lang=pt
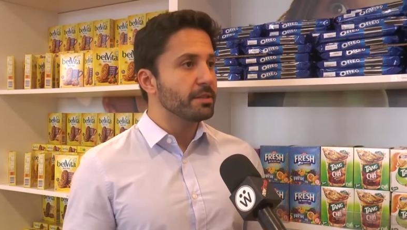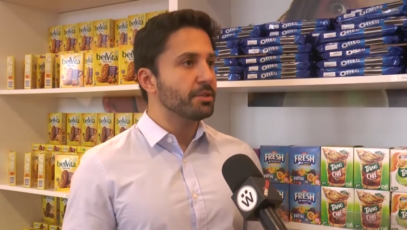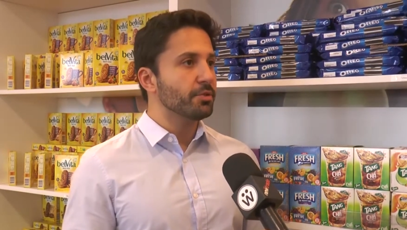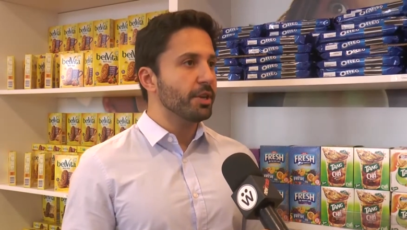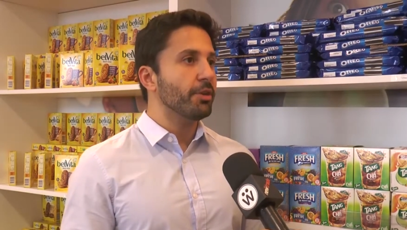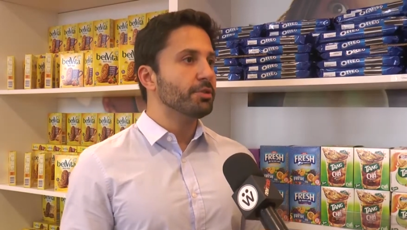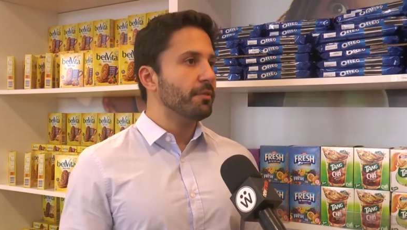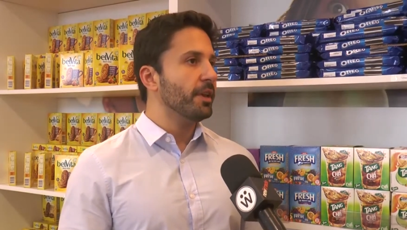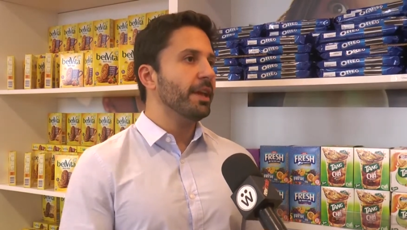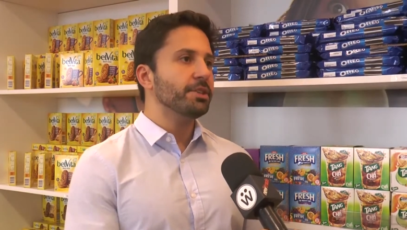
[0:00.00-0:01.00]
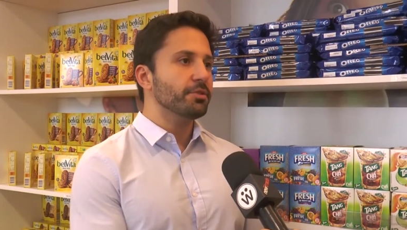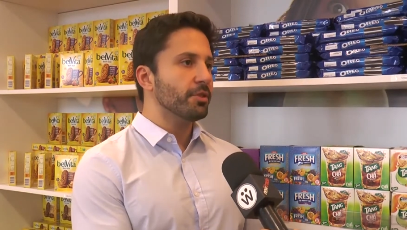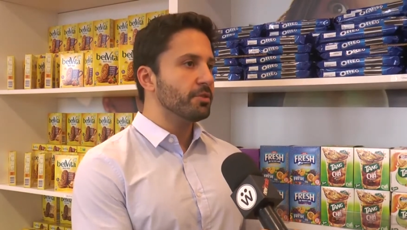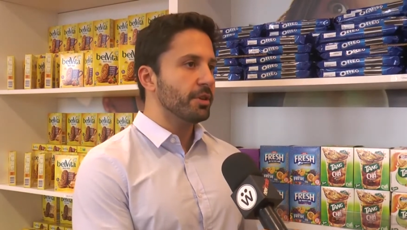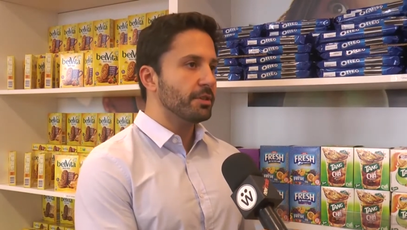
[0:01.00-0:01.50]
sensorial diferente do
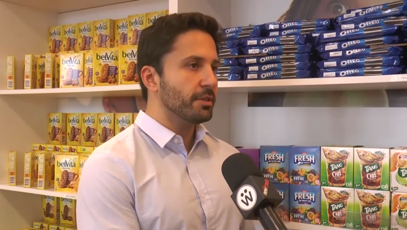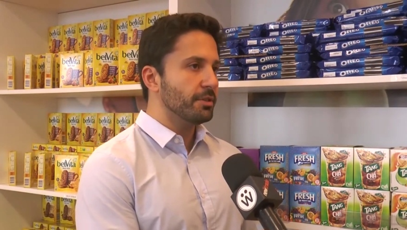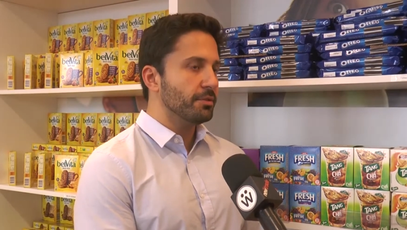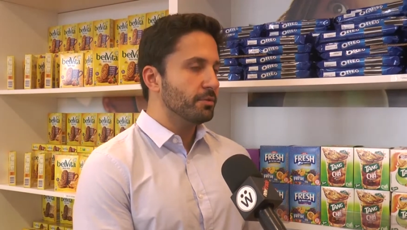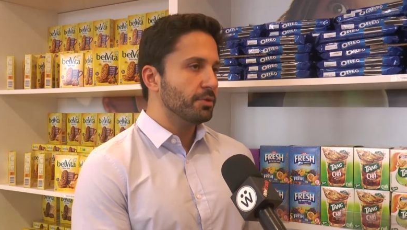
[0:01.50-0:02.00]
nosso restante do,